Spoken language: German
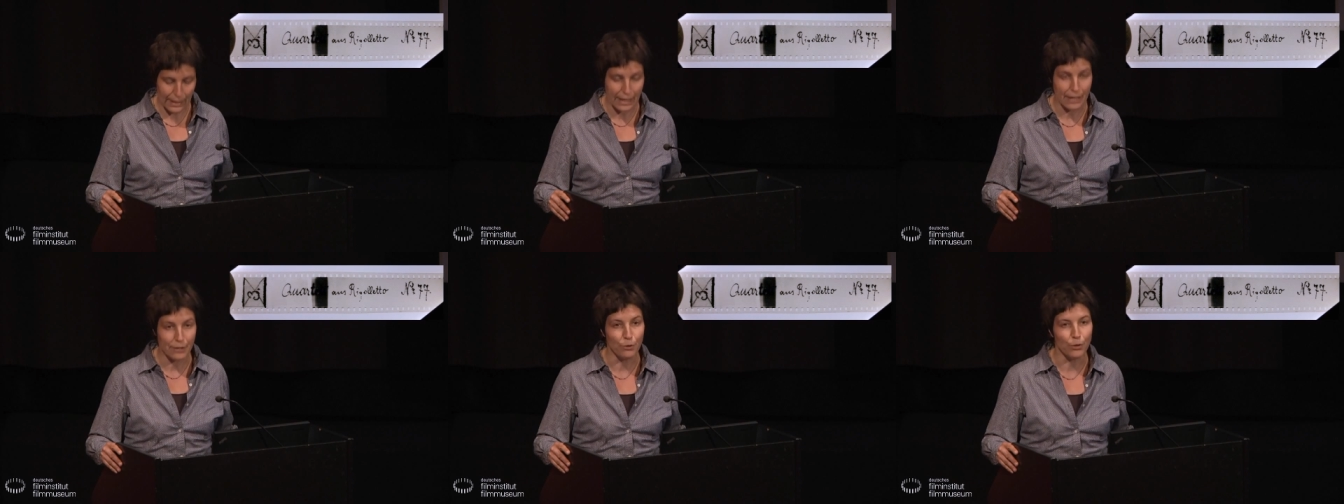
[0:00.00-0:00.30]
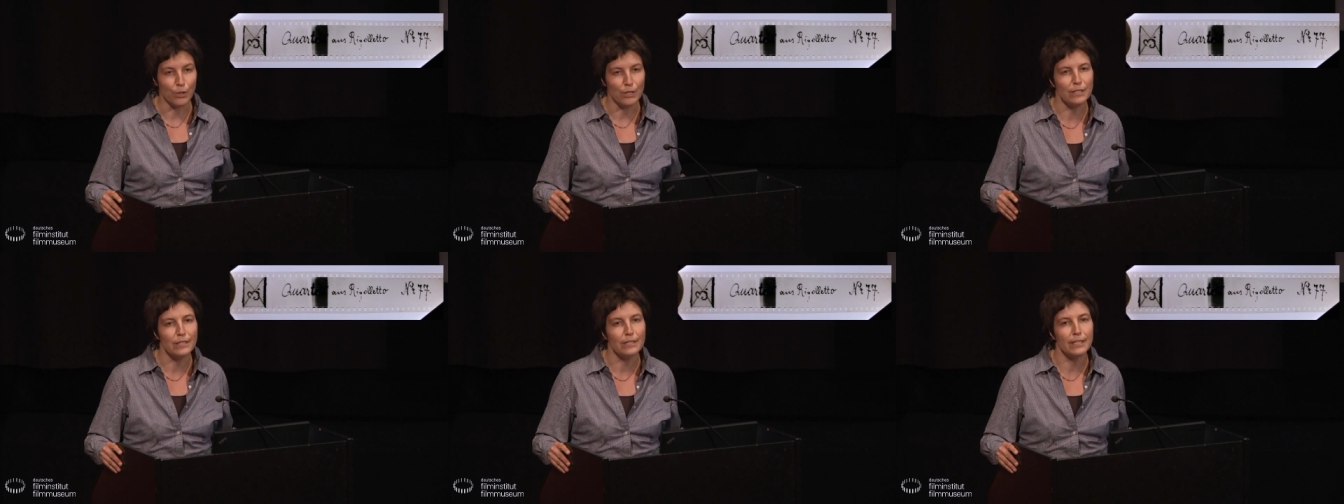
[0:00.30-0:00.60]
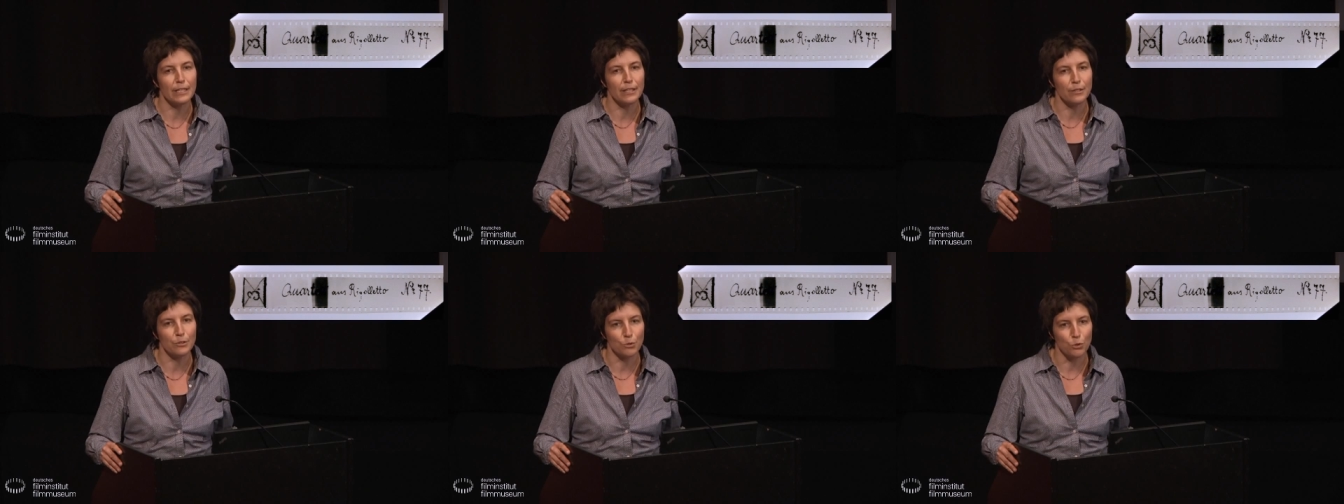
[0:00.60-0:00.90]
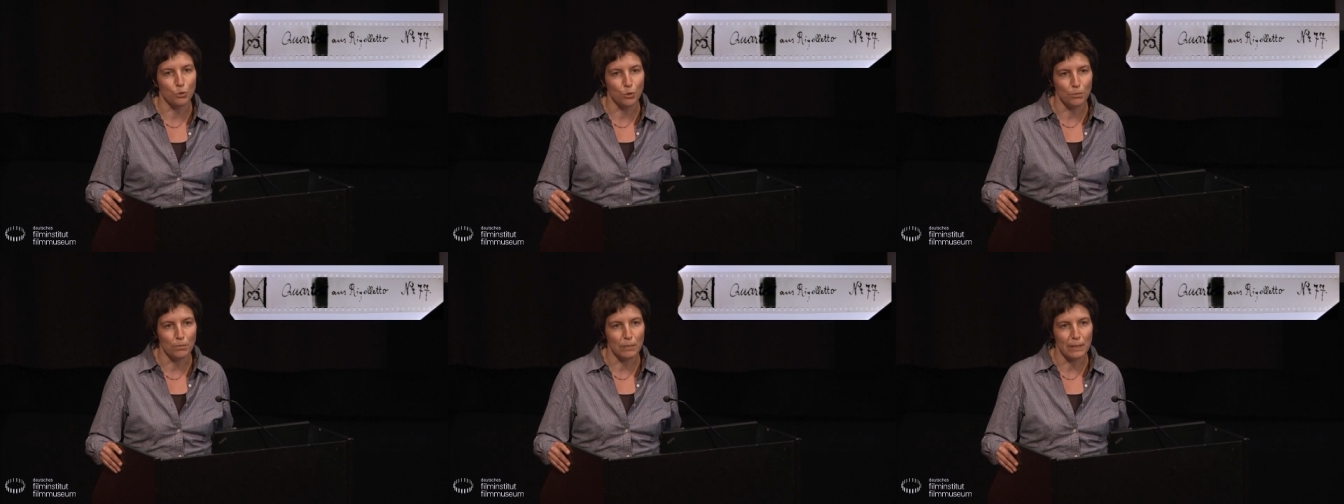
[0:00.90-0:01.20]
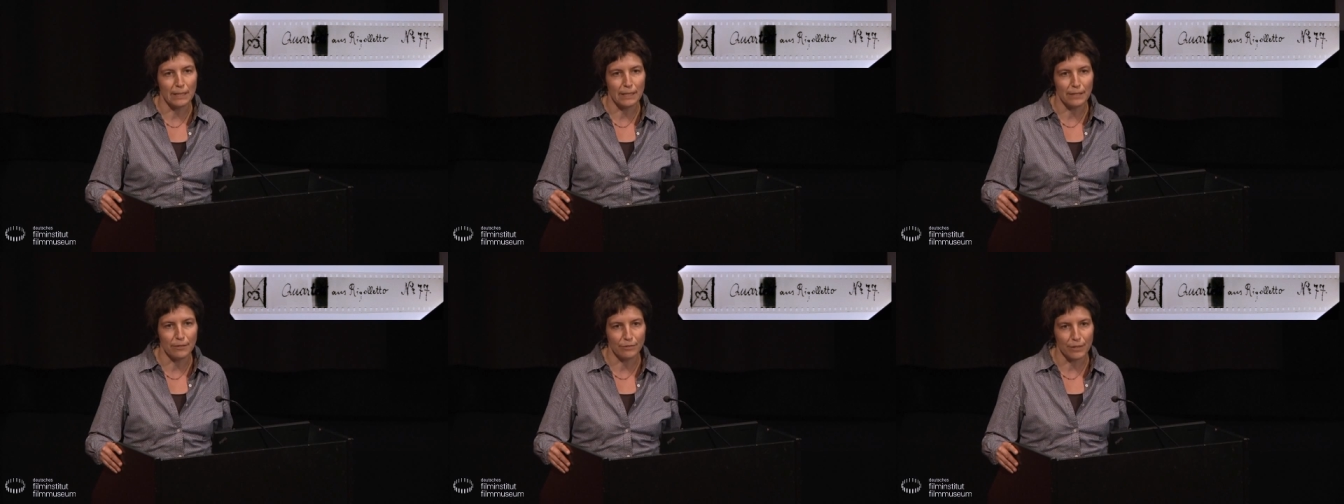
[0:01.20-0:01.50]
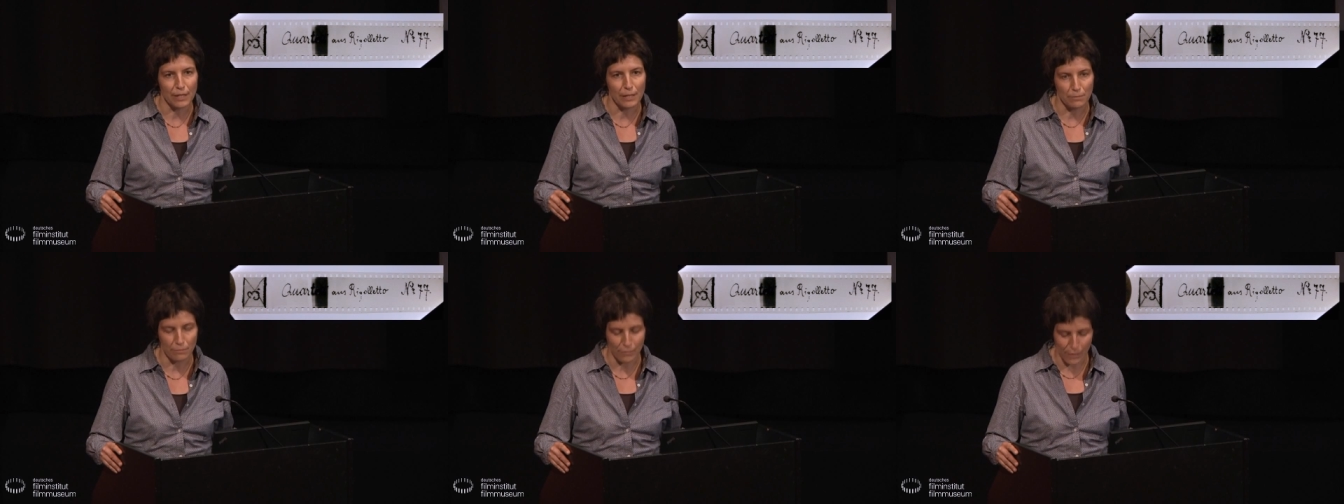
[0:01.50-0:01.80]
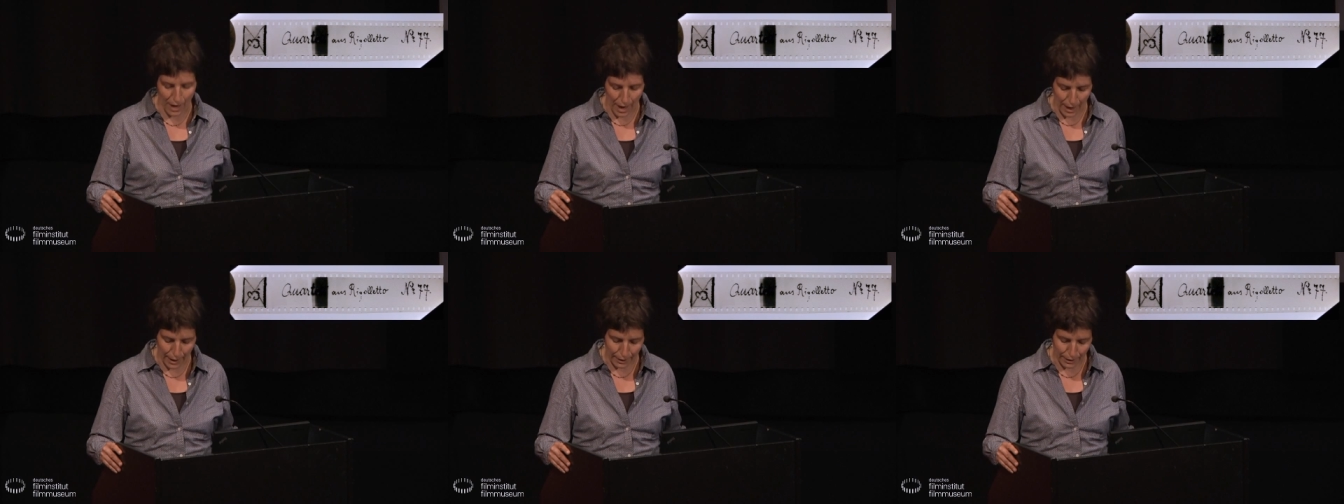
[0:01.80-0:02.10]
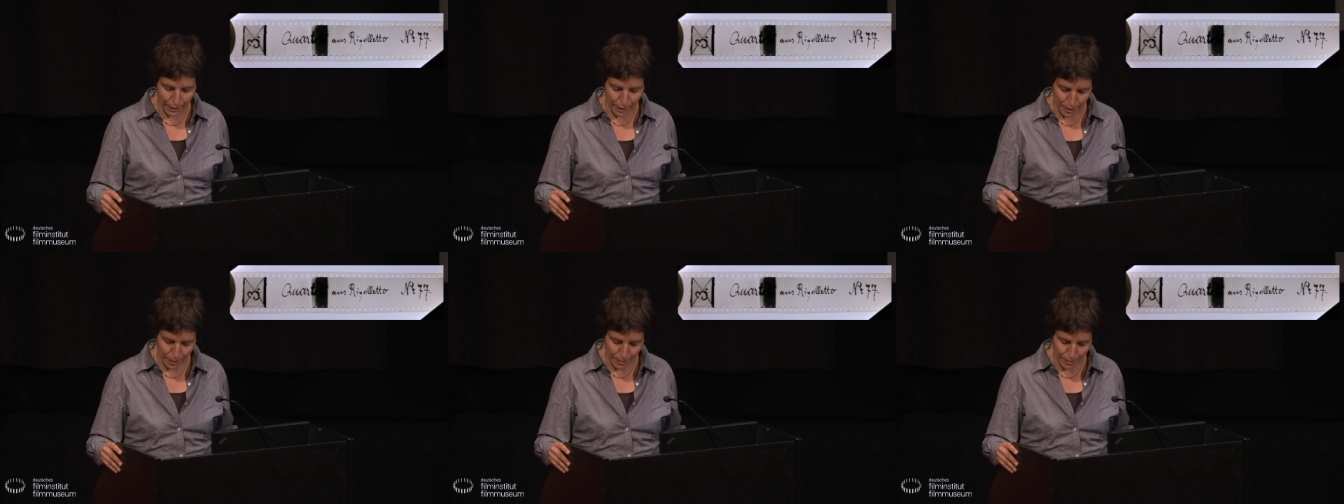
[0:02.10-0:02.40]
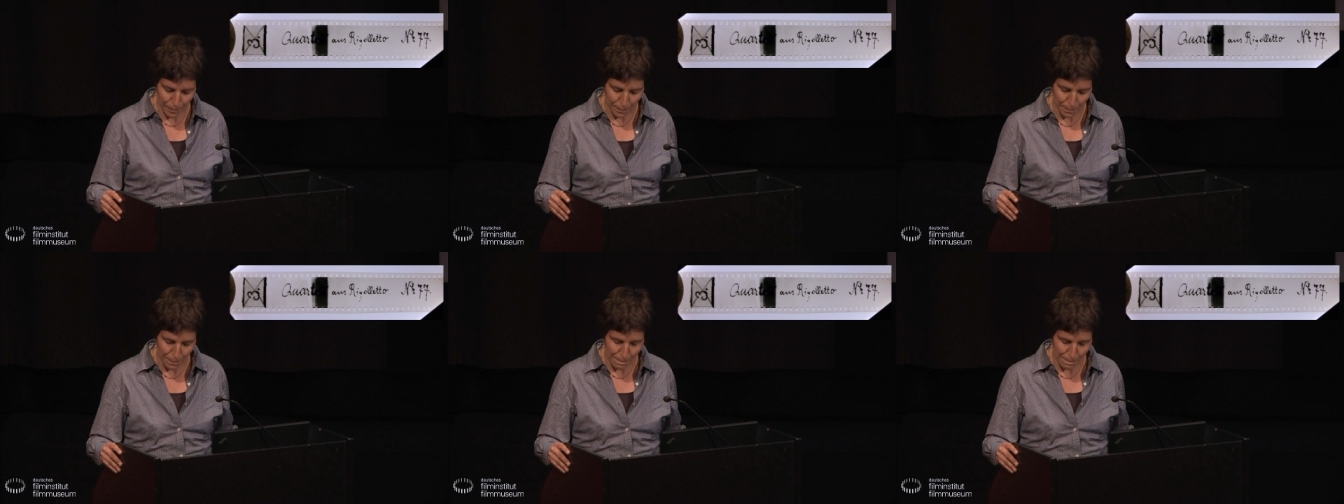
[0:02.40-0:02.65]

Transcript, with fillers: der 19 Tonbildfilmwerke.